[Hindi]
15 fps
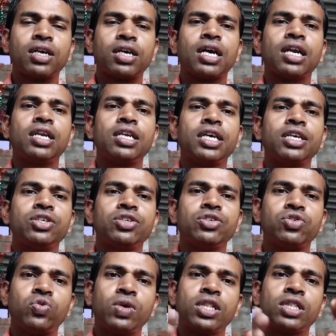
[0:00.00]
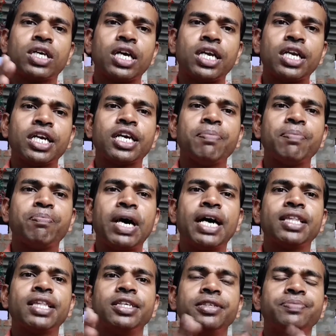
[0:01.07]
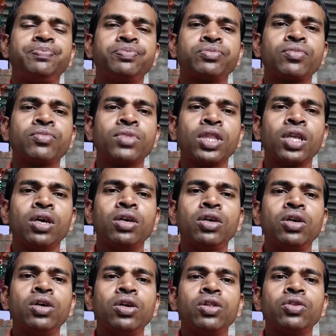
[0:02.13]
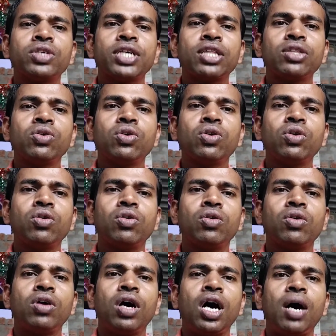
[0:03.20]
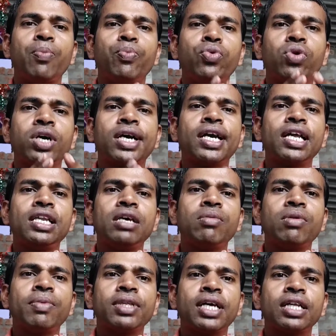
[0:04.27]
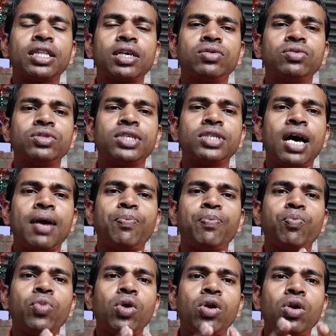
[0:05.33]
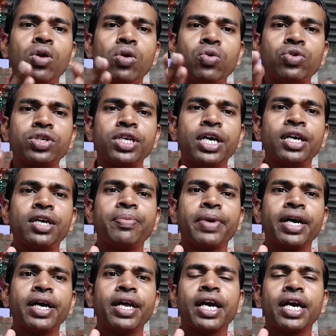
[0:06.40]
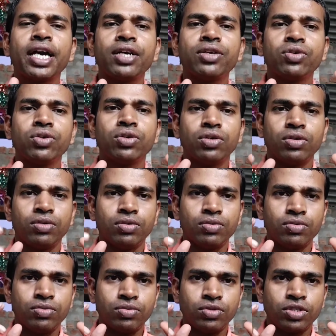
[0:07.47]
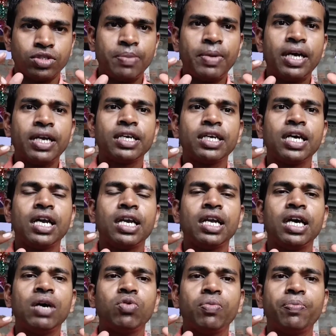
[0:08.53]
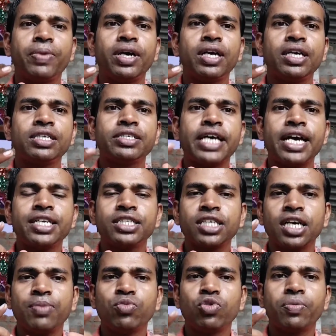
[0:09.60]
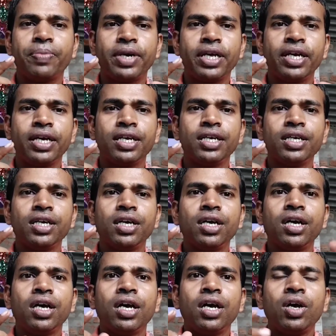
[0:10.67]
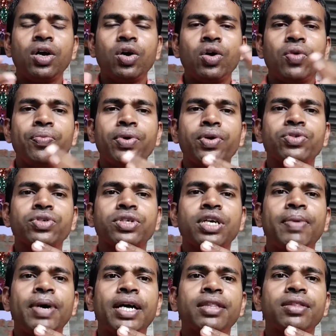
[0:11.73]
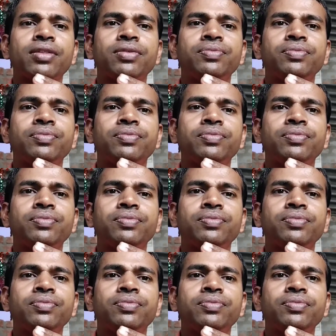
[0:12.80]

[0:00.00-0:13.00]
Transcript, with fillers: कर लिया ट्वेल्थ करने के बाद ही साथियों अब बुक के लिए मैं बताता हूँ कि आप लुसियंट वगैरह का जो समान ज्ञान है वो पढ़ें साइंस का बुक पढ़ें फिर उसके बाद